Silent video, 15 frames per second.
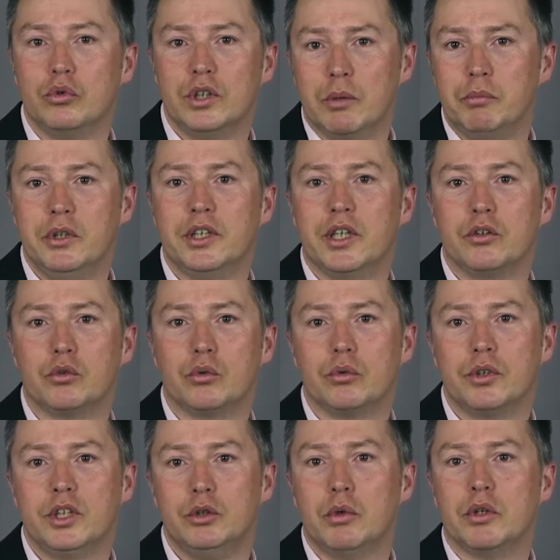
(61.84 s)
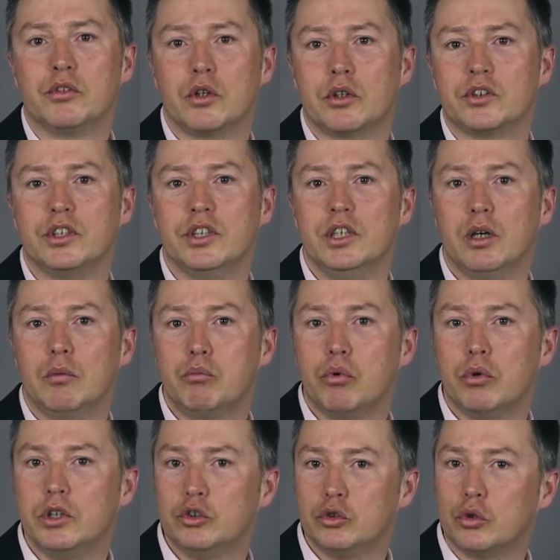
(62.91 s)
d'une application qui doit sortir
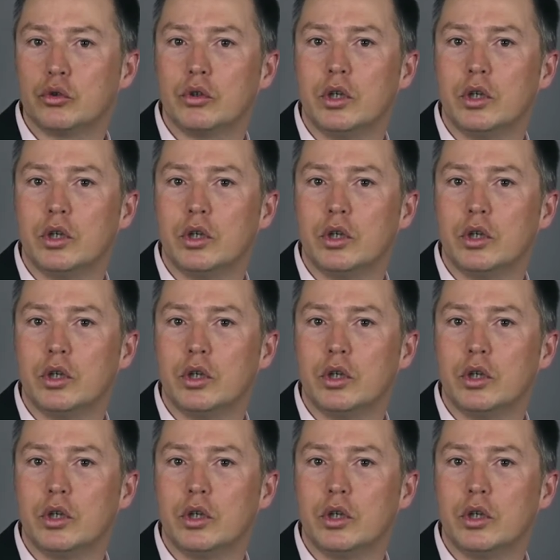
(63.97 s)
pour les Jeux